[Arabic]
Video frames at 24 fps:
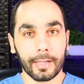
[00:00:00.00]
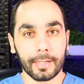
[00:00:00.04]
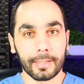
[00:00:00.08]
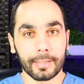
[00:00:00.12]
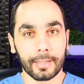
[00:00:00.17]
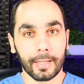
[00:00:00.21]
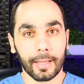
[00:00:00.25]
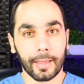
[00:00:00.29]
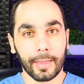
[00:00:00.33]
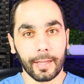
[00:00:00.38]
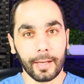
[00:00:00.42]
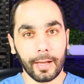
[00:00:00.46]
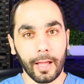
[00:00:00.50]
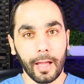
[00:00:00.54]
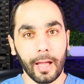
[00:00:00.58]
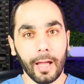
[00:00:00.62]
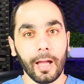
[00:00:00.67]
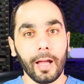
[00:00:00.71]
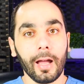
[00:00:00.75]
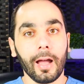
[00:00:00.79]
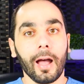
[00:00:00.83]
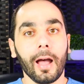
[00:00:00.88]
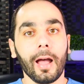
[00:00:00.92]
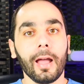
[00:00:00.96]

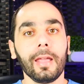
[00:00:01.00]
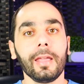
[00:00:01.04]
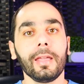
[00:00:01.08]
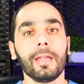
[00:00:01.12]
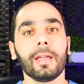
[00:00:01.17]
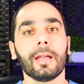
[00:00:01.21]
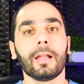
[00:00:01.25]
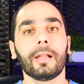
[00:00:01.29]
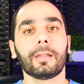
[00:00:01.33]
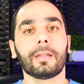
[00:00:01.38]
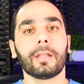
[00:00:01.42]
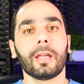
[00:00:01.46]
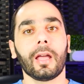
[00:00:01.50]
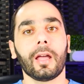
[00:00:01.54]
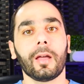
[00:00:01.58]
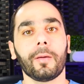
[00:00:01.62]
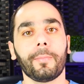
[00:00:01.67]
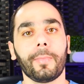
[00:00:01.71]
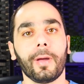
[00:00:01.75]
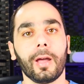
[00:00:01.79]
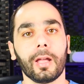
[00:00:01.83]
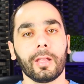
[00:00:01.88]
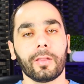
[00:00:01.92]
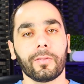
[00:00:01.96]
استثناء أي
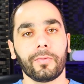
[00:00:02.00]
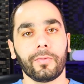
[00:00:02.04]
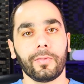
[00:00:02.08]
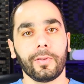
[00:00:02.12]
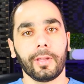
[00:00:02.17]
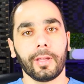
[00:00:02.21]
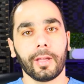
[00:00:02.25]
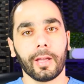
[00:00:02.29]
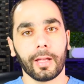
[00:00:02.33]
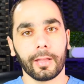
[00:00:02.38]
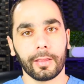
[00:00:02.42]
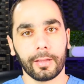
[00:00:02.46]
التهابات في